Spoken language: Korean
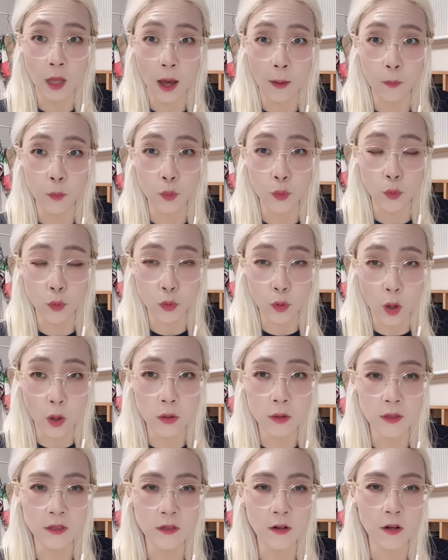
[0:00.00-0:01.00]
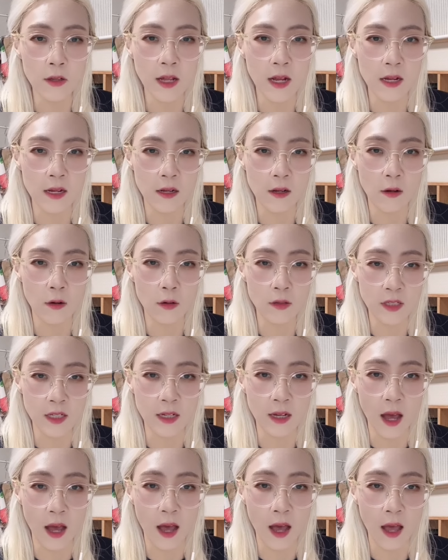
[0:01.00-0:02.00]
앞으로 더 늘어날
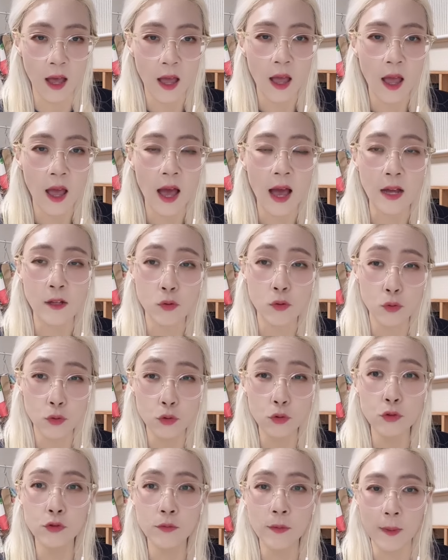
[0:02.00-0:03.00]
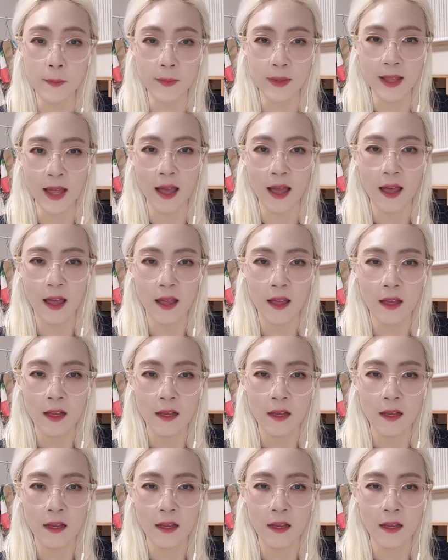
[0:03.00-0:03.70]
것인가 아주 궁금합니다.